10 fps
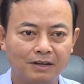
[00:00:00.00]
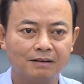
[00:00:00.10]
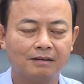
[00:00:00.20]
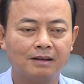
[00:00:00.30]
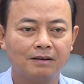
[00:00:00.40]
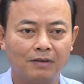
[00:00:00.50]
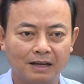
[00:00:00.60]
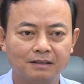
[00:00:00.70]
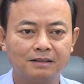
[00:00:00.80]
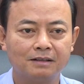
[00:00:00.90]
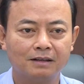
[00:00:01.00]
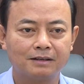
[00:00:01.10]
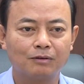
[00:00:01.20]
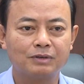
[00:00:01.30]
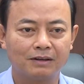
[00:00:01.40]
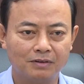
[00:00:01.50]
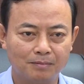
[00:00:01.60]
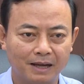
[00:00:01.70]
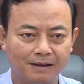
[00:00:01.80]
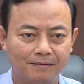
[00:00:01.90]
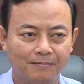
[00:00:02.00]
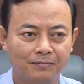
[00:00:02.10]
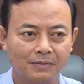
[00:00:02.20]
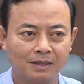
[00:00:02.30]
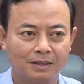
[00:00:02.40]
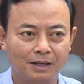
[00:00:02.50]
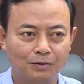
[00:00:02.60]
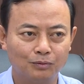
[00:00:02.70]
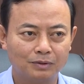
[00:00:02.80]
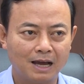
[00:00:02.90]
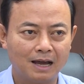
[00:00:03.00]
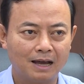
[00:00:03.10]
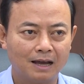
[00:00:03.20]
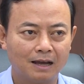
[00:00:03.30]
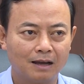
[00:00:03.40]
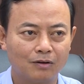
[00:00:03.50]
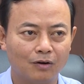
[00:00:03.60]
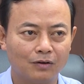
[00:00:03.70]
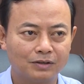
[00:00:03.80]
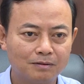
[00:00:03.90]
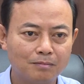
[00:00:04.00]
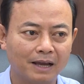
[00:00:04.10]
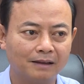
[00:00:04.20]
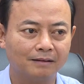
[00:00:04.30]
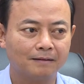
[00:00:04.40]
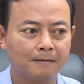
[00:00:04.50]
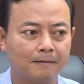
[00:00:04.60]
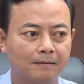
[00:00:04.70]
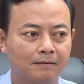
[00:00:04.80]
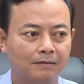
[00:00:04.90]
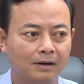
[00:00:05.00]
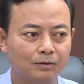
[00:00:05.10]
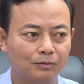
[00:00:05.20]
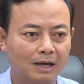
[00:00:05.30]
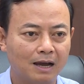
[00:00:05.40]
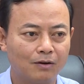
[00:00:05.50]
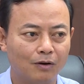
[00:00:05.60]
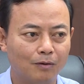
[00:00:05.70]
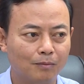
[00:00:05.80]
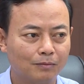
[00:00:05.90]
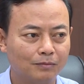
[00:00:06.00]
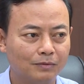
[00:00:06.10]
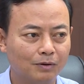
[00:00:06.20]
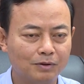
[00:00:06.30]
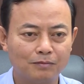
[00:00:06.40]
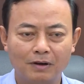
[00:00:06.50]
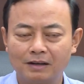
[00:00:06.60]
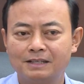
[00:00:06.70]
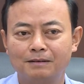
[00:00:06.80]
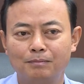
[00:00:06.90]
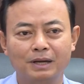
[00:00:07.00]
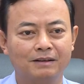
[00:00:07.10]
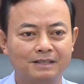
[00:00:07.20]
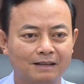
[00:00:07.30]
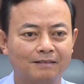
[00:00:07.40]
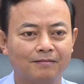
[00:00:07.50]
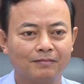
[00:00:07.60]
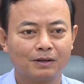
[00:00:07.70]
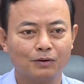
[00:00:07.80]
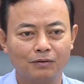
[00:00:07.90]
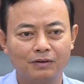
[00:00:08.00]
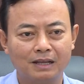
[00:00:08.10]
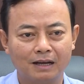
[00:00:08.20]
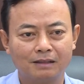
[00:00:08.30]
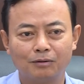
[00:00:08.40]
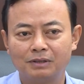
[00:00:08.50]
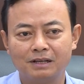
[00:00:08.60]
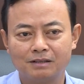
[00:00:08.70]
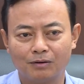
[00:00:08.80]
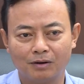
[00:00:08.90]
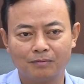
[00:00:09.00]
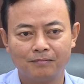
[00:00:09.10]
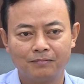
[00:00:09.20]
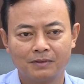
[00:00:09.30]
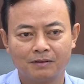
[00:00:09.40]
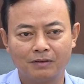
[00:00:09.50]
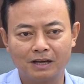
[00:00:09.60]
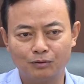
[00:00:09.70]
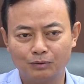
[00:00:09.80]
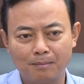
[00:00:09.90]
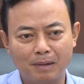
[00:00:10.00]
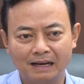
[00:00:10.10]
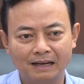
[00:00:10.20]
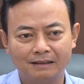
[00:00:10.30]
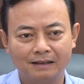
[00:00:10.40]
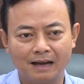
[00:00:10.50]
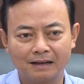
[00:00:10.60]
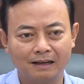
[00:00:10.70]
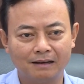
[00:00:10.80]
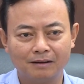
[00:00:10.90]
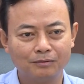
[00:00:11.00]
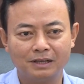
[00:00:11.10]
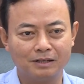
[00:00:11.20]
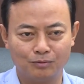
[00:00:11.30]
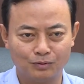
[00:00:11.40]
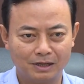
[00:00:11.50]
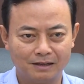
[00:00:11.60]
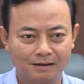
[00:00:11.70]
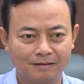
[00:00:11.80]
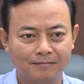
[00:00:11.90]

viên phải thực sự là trong sạch vững mạnh để chúng ta có sức mạnh và chúng ta có giống như vaccine miễn dịch đối với những cái thông tin xấu độc. Và khi chúng ta mạnh lên thì các thế lực không thể chống chúng ta được.